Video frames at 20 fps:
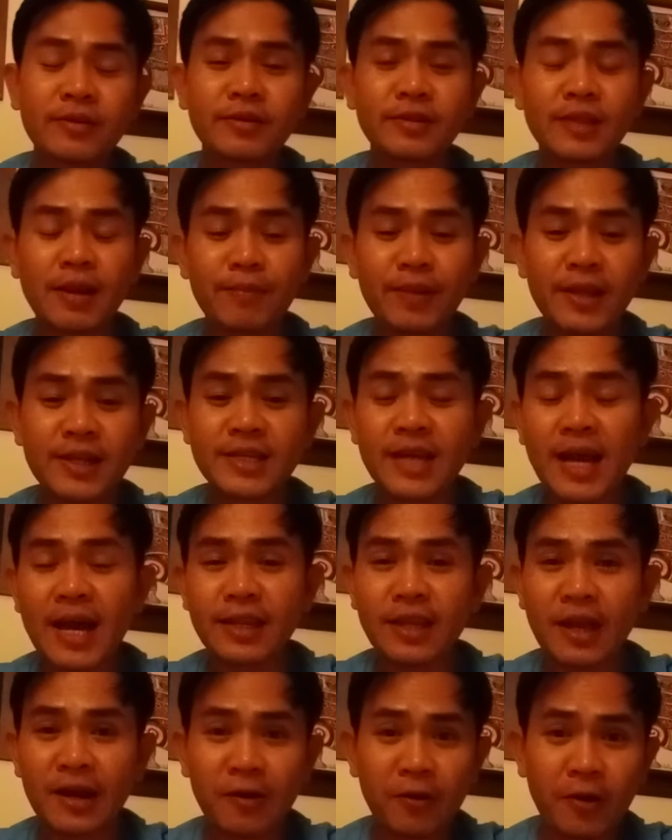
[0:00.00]
สำเร็จฌาน
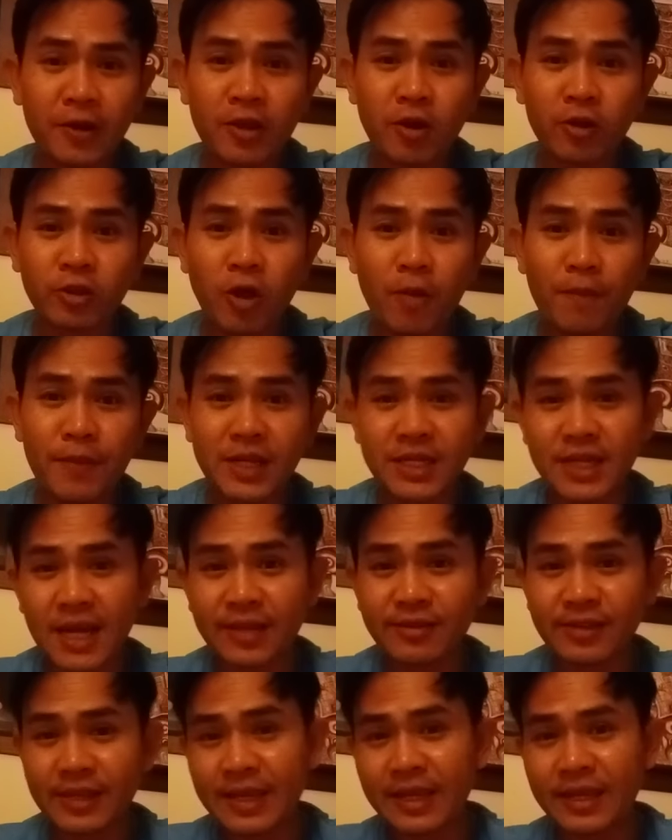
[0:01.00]
อย่างน้อยก็ต้องเป็นฌา
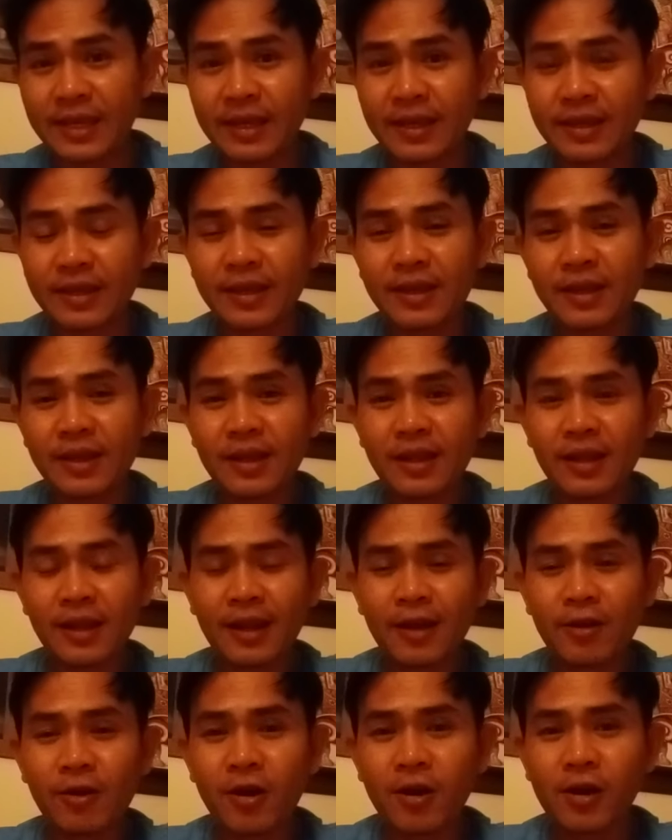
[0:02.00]
นสี่
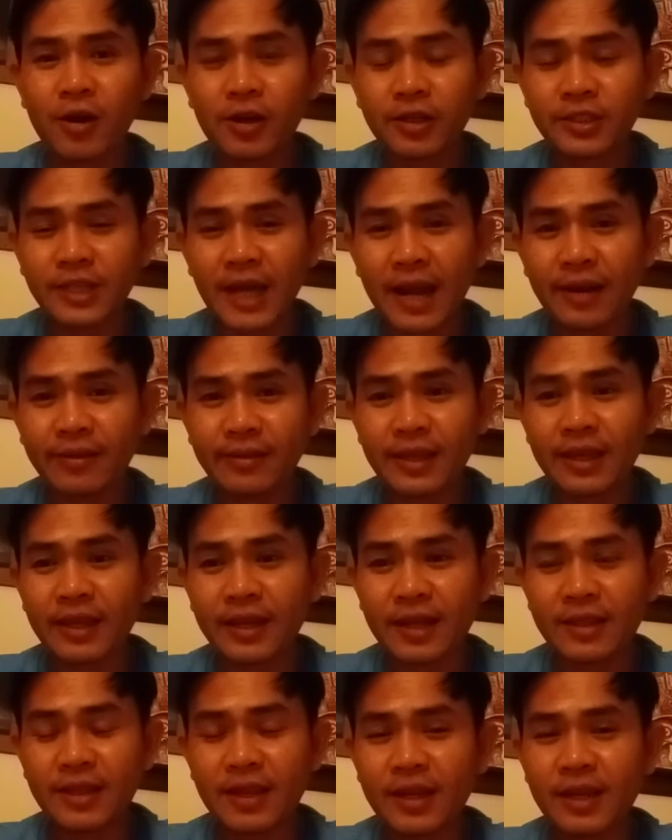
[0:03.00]
แล้วก็ฌานสี่
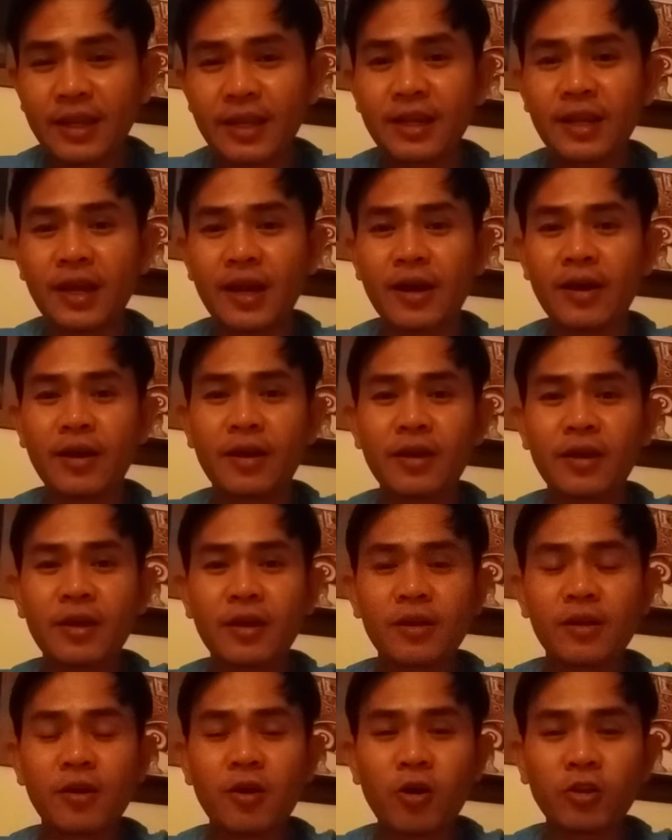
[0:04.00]
ในที่นี้เนี่ย
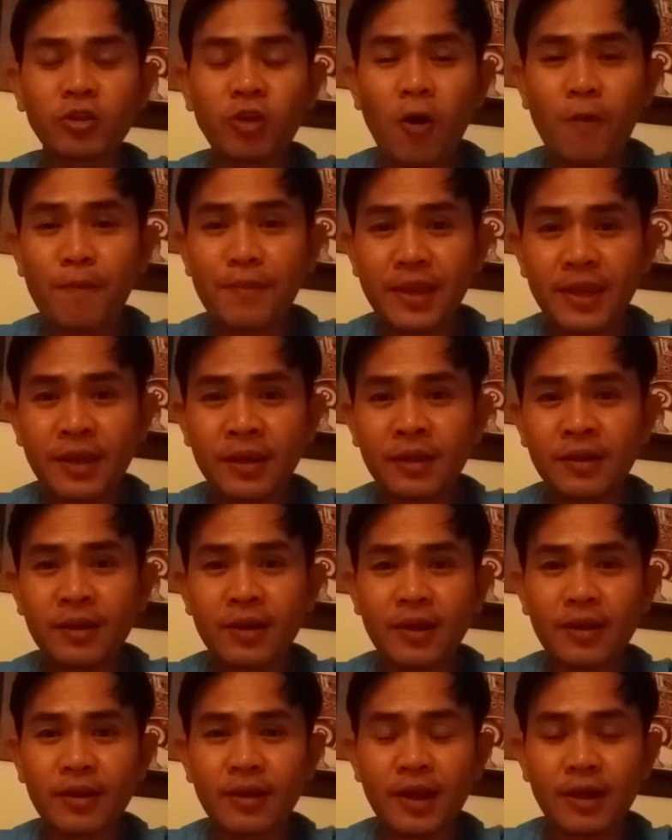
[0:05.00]
ก็ต้องมี
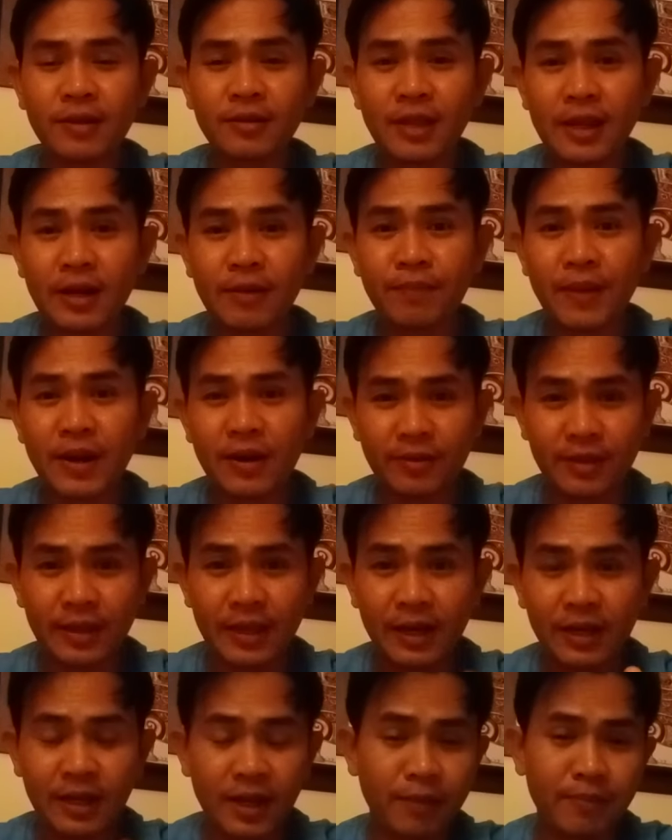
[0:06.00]
กสินเป็นสี
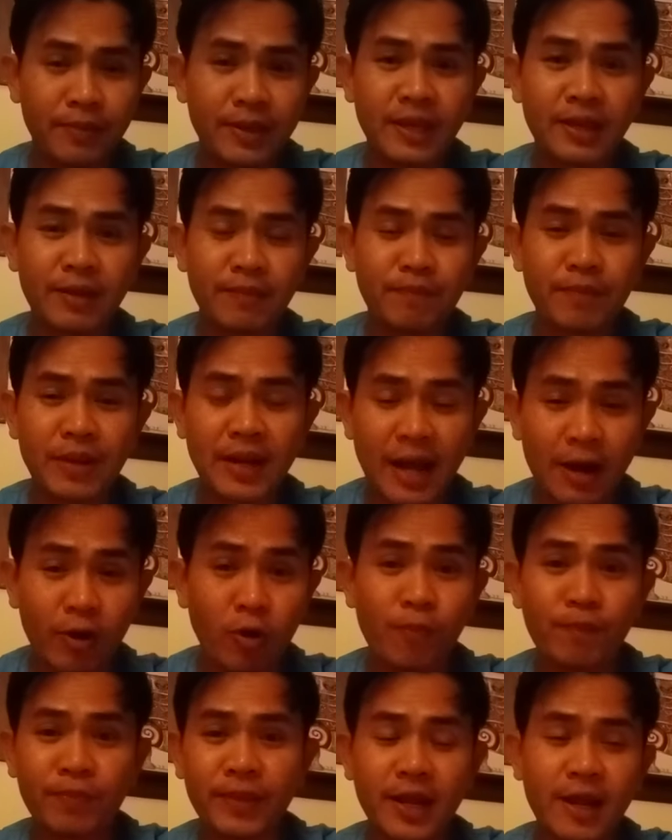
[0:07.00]
เหลืองมีเป็นอาร
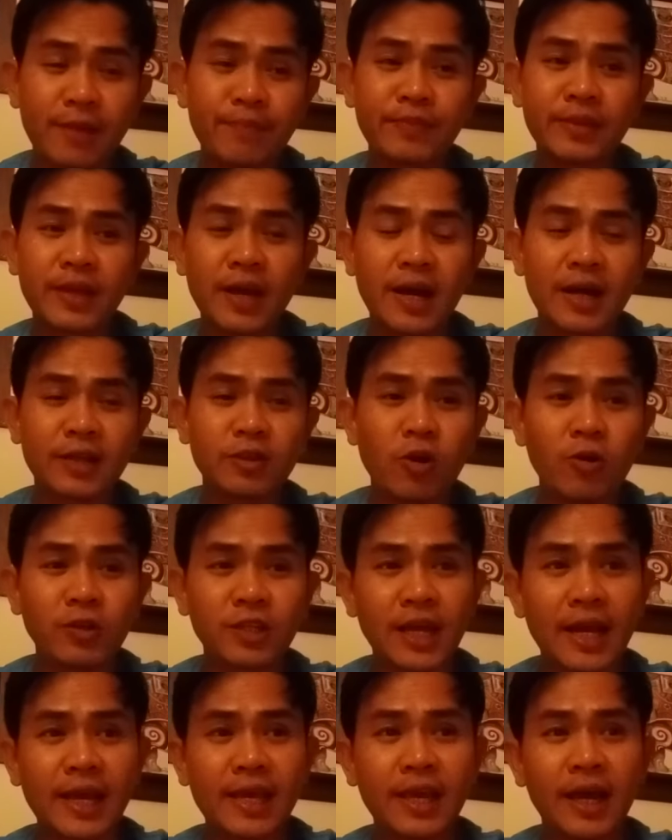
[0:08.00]
มณ์นะครับต้อง
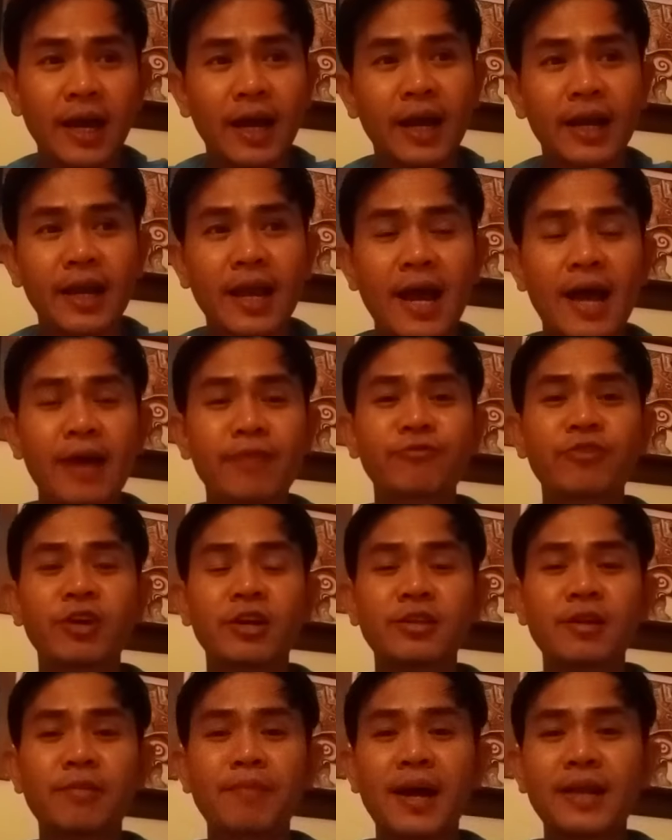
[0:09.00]
ใช้การฝึก
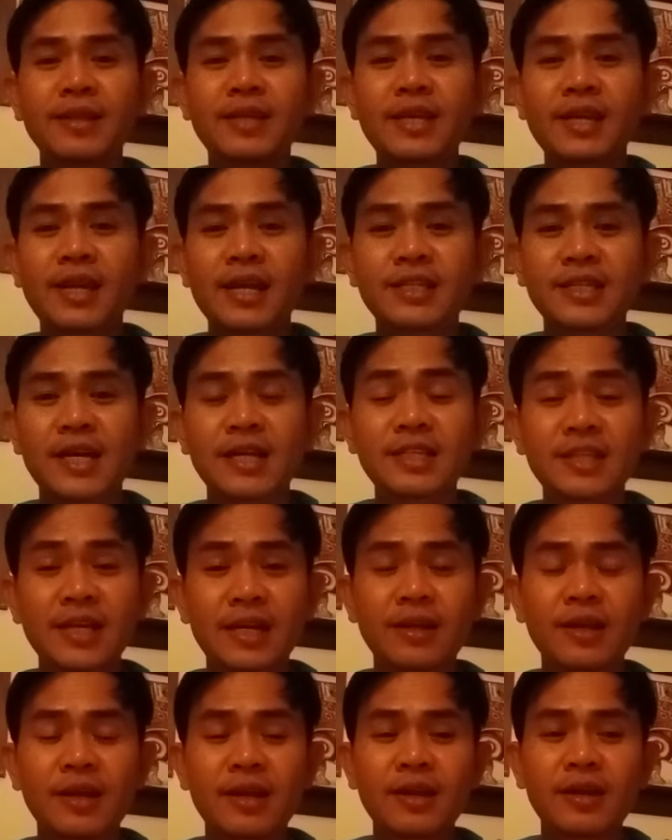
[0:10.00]
สมาธิในชั้น
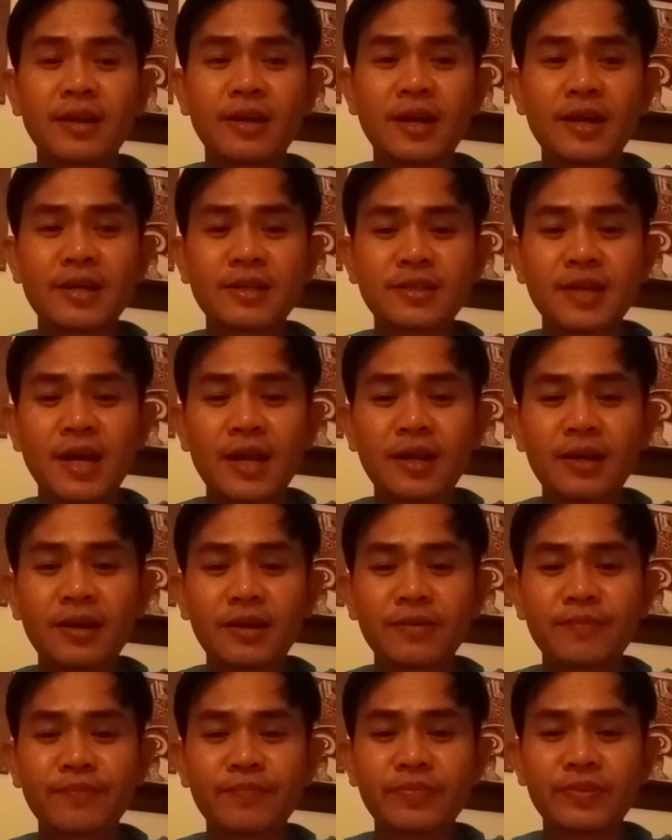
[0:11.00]
ในชั้น
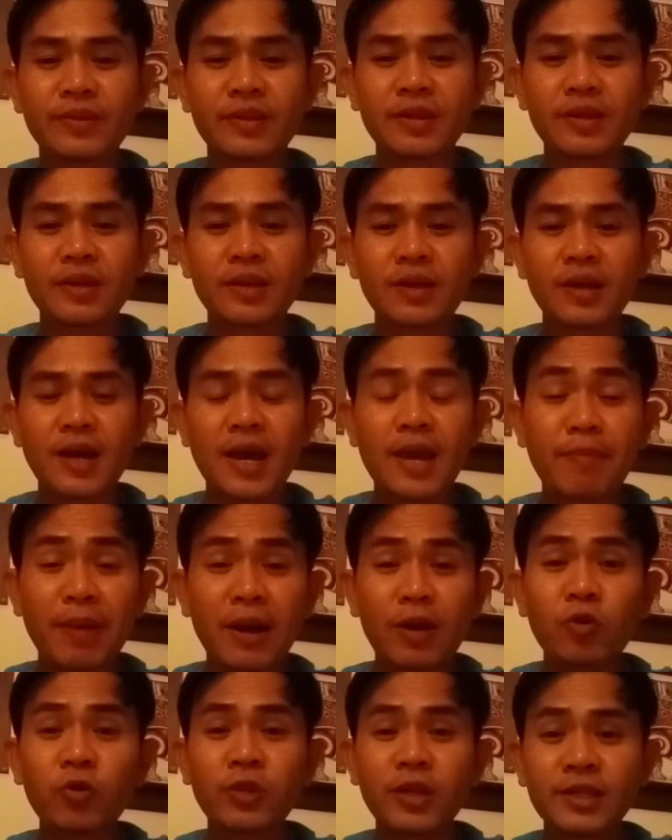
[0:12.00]
ให้บร
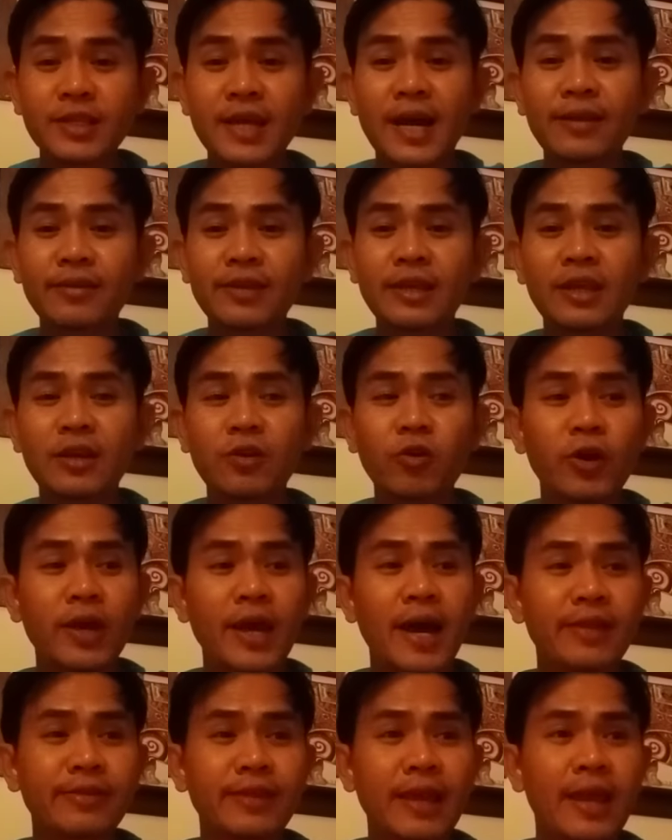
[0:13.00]
รลุถึงฌานสี่โดย
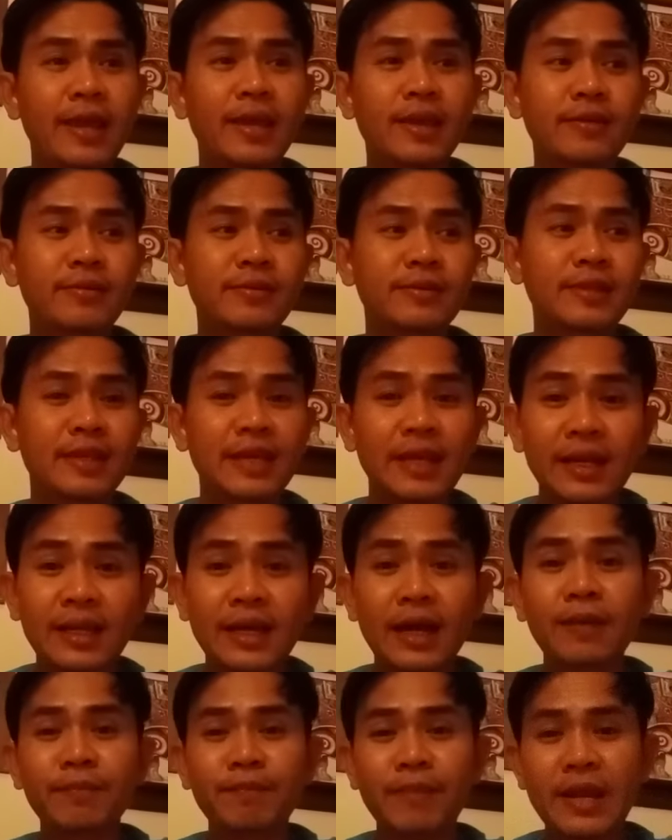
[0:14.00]
อาศัยสีเหลื
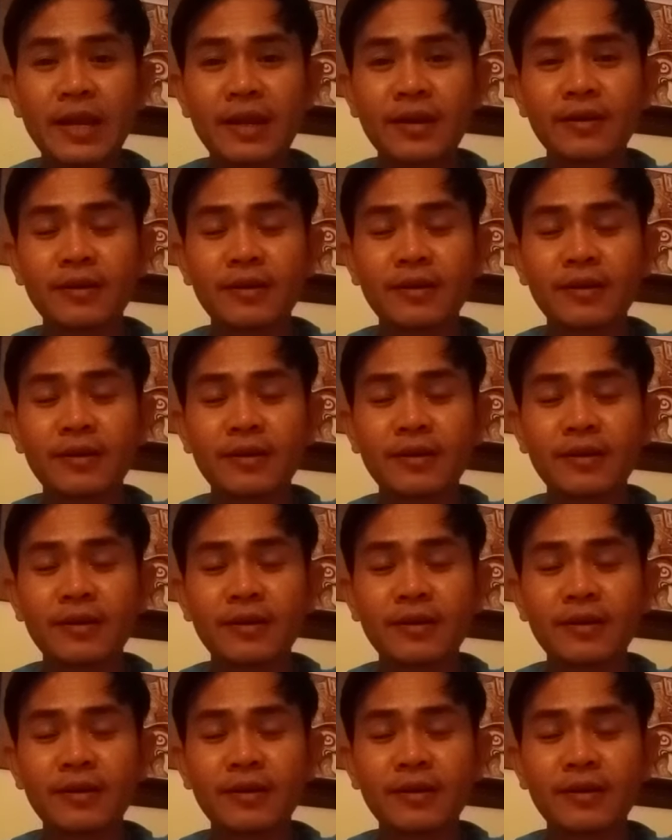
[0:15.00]
องเป็น